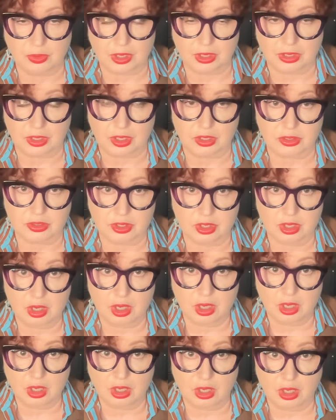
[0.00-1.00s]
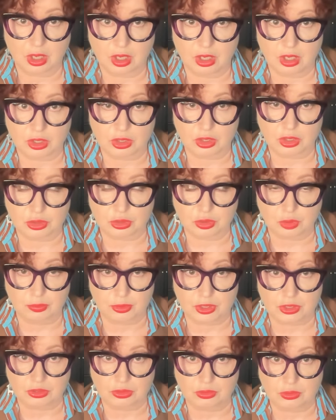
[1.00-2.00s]
понять, а, что
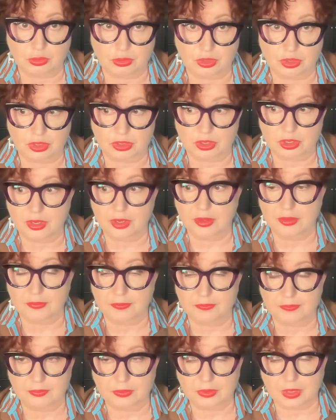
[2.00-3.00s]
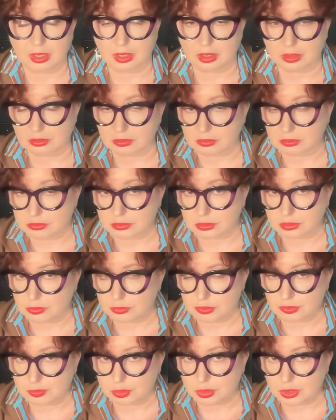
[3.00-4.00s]
происходит. А,
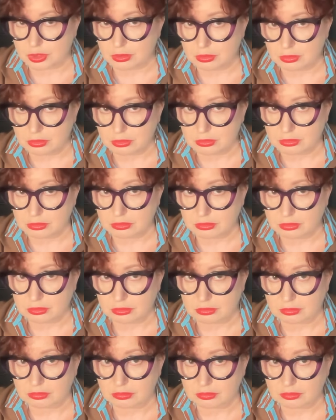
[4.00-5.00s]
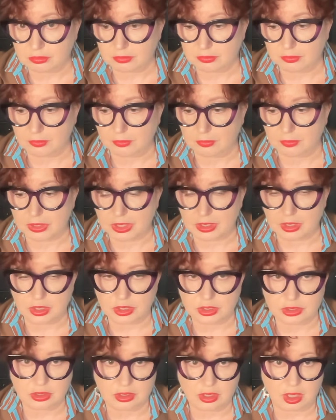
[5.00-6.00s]
кто-нибудь понял? Ну. Мне
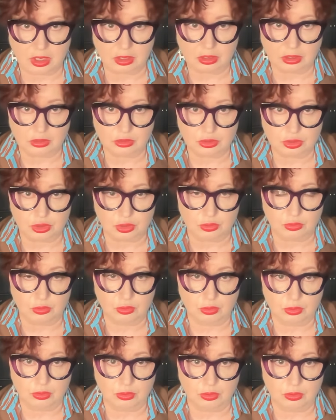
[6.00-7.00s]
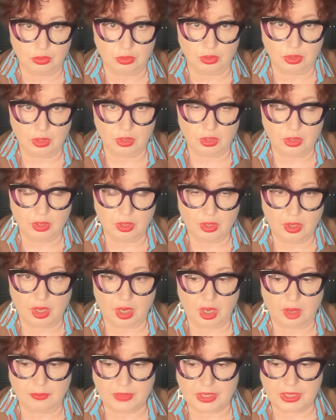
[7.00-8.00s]
кажется, как-то, что...
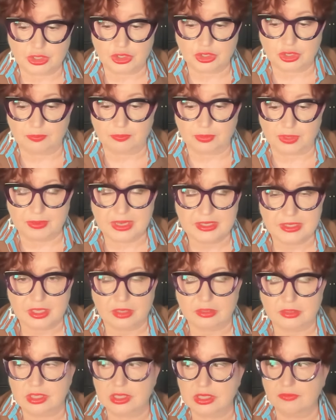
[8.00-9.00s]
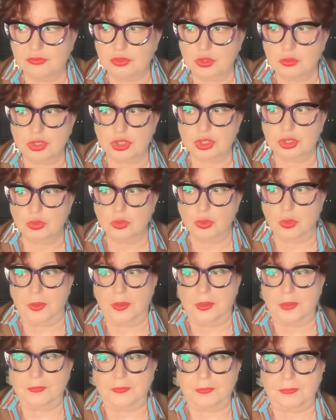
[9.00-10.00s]
Опять же, понимаете, дело в том,
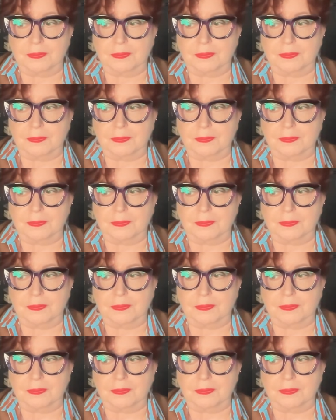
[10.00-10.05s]
что